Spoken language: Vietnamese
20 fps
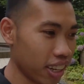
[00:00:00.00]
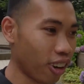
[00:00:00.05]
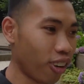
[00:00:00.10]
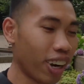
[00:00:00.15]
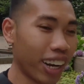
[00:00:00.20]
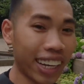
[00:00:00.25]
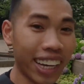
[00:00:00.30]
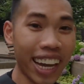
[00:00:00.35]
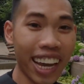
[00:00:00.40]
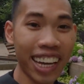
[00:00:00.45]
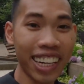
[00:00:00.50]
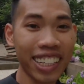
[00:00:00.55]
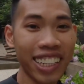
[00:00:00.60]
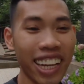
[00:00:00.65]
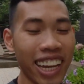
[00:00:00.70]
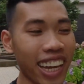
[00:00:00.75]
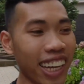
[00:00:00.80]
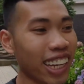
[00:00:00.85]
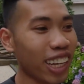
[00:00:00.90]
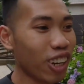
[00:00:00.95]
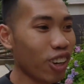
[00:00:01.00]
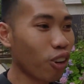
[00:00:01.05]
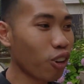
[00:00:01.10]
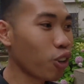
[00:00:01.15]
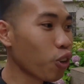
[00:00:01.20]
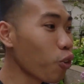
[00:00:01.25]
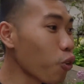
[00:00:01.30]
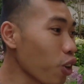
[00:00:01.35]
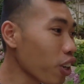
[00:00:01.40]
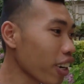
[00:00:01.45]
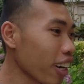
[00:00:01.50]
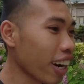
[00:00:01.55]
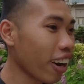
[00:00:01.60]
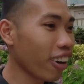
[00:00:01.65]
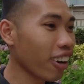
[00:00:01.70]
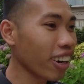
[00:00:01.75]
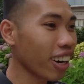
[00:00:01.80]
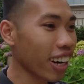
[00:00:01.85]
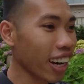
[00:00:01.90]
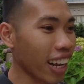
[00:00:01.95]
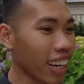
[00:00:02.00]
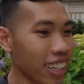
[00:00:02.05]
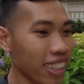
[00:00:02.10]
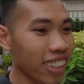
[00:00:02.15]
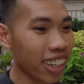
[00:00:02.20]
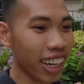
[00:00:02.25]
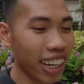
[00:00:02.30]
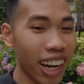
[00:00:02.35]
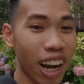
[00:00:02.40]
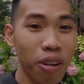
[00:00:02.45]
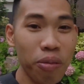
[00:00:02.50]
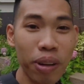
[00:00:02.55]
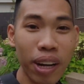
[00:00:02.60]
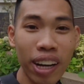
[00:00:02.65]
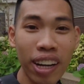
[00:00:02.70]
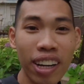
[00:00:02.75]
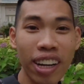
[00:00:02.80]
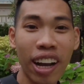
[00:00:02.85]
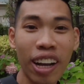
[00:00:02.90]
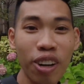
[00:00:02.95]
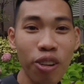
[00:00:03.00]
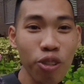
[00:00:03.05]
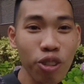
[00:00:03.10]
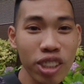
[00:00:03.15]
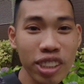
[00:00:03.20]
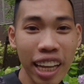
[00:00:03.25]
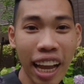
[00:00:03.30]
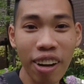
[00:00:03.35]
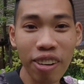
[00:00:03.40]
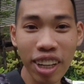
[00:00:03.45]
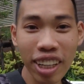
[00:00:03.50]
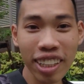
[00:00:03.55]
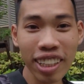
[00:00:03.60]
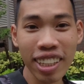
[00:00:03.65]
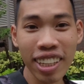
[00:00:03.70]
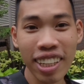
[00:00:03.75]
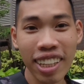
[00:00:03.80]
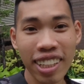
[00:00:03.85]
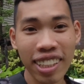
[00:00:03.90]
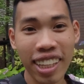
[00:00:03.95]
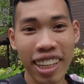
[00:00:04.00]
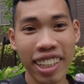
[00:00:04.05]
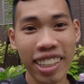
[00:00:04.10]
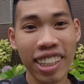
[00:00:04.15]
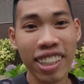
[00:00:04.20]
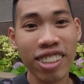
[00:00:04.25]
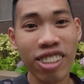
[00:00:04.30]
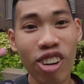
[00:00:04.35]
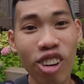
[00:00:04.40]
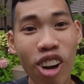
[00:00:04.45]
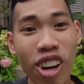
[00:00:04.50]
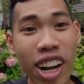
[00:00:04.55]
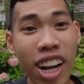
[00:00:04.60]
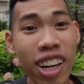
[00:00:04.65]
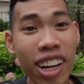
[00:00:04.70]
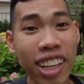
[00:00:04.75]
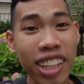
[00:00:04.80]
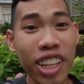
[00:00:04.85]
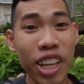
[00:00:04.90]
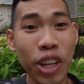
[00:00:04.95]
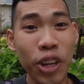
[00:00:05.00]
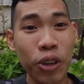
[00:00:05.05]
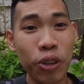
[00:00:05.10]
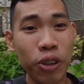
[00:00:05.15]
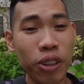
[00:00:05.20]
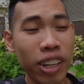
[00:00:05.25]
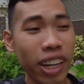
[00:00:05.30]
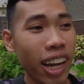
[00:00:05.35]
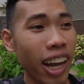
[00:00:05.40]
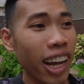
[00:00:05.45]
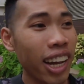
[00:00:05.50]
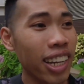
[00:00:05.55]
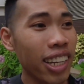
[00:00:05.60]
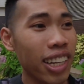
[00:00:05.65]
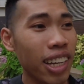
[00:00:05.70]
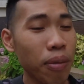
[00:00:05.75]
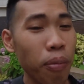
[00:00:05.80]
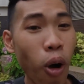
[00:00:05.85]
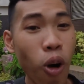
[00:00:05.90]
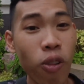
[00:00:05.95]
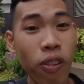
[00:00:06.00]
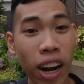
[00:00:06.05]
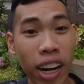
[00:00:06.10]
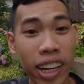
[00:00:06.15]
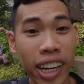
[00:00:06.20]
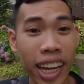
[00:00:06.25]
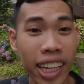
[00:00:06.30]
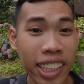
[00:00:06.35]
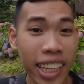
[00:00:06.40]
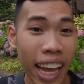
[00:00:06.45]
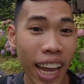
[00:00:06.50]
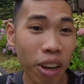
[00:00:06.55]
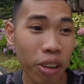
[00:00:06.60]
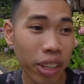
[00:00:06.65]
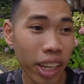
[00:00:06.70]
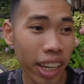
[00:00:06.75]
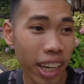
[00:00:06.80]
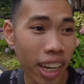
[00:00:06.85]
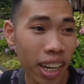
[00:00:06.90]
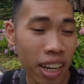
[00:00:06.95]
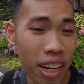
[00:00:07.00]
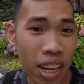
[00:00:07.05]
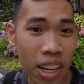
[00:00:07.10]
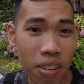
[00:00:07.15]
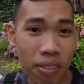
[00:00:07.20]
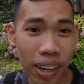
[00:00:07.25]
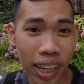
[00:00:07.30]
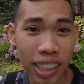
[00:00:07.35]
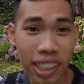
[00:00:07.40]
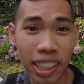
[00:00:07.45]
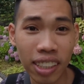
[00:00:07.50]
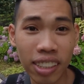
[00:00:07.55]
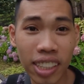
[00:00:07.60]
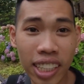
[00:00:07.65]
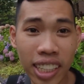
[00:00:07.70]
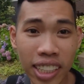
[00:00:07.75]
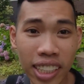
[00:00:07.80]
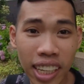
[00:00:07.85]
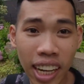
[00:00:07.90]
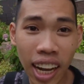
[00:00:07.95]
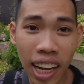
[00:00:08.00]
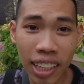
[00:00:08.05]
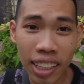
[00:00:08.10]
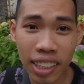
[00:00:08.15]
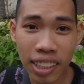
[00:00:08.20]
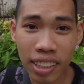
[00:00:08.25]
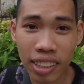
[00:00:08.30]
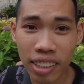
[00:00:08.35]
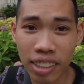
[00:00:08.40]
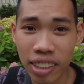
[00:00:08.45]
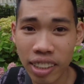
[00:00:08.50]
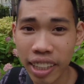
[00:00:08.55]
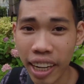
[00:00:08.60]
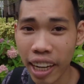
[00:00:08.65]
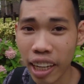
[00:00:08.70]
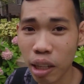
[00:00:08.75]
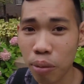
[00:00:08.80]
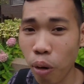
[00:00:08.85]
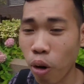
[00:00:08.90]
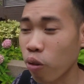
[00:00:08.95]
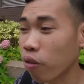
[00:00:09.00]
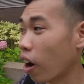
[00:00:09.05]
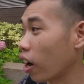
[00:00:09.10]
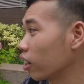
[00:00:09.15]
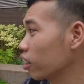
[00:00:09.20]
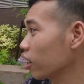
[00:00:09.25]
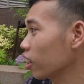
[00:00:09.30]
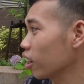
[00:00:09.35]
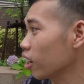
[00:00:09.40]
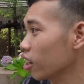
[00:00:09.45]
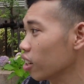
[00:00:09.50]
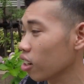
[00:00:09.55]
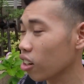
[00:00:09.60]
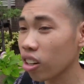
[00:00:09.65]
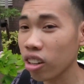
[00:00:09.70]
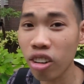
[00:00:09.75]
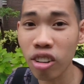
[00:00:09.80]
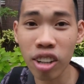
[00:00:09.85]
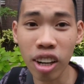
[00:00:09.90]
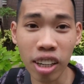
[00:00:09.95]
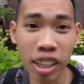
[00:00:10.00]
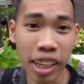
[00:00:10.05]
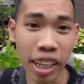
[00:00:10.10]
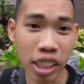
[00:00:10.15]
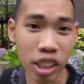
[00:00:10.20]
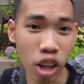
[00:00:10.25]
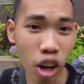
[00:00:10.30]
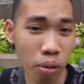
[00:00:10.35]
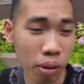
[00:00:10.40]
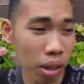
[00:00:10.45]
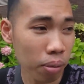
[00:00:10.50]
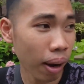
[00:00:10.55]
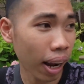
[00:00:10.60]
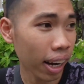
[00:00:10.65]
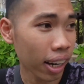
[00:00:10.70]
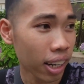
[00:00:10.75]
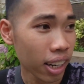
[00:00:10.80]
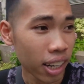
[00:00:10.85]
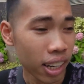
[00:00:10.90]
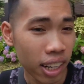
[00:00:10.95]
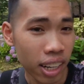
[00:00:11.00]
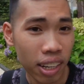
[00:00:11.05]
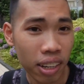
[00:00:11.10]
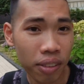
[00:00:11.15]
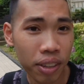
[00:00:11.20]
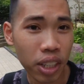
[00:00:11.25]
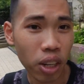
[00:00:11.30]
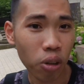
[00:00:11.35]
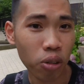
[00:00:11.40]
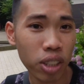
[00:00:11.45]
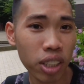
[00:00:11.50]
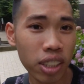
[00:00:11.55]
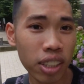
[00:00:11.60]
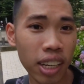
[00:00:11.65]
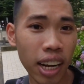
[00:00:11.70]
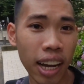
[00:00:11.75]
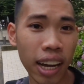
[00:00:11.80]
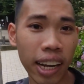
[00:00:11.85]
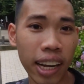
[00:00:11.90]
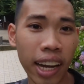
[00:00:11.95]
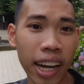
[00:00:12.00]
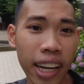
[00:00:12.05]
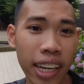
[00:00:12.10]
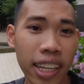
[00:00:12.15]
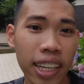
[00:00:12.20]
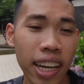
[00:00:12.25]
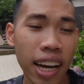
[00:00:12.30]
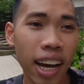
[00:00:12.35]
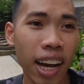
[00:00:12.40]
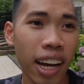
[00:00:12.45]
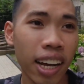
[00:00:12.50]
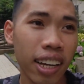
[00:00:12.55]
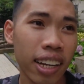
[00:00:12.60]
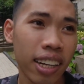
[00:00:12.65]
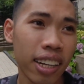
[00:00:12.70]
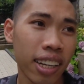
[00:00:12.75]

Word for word: gọi là cái NG cái loại nuốt này nào đó đấy được hay không ha, ăn uống sao đấy thì nó có rất là nhiều cái bộ phận khác nhau vậy á và cái sự liên kết giữa các cái bộ phận đó đó nó, nó cực kỳ tốt các bạn ví dụ như là cái uh,